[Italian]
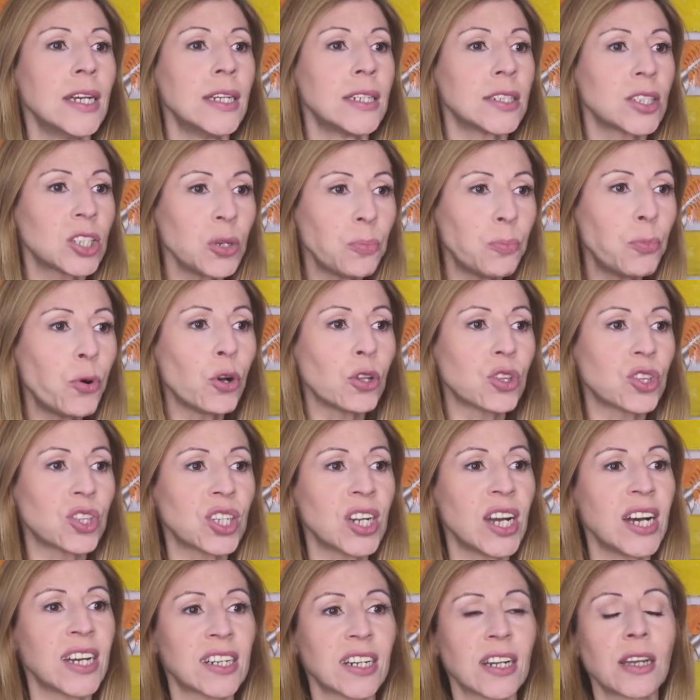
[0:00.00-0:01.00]
si può
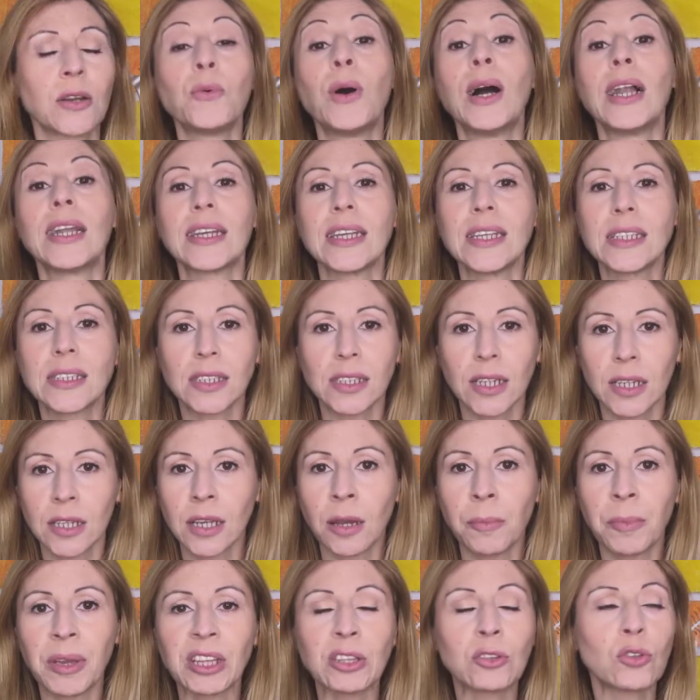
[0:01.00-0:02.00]
trarre qualche
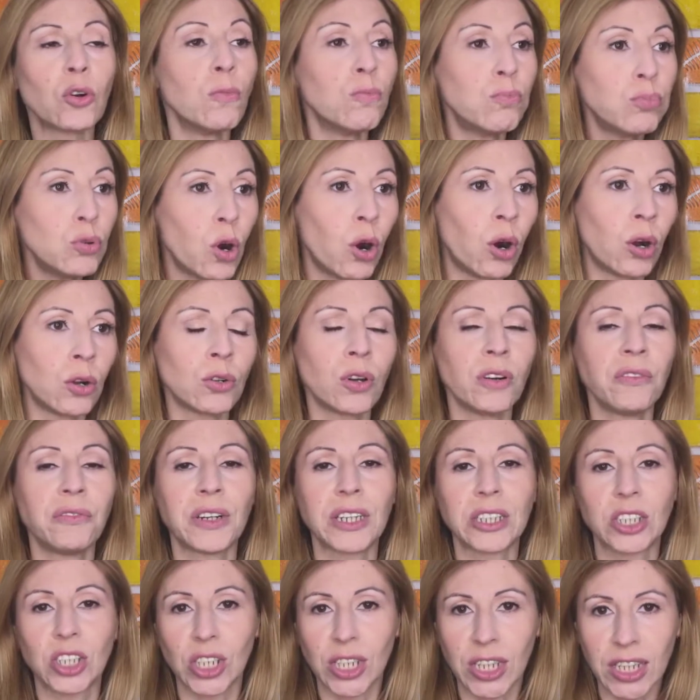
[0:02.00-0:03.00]
insegnamento buono a
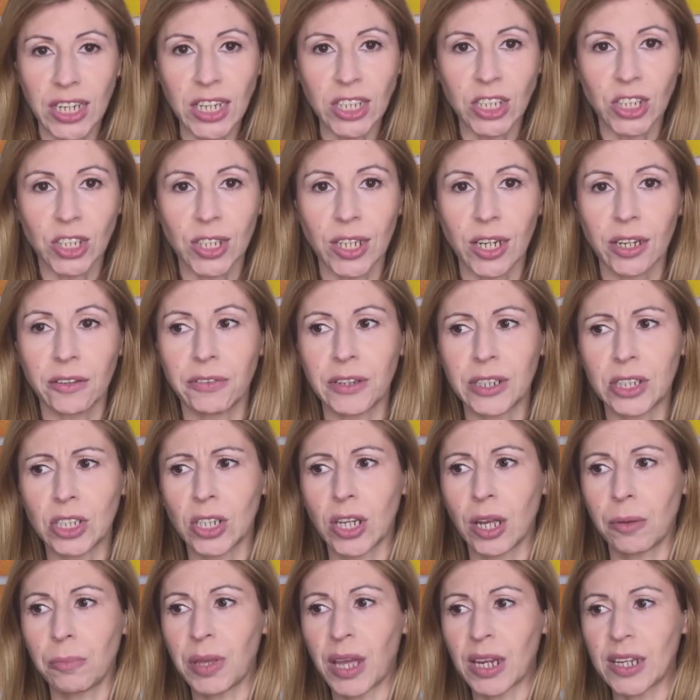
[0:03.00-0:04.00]
farci crescere, a farci
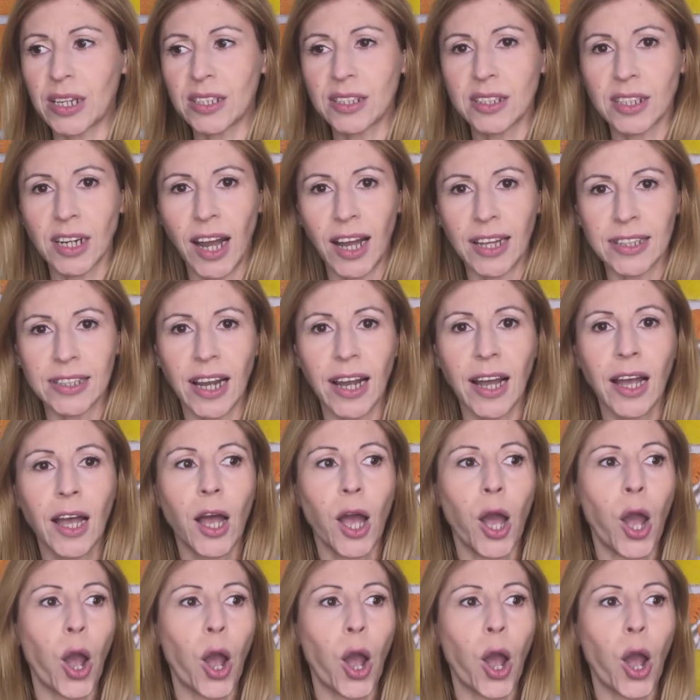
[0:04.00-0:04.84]
cambiare strada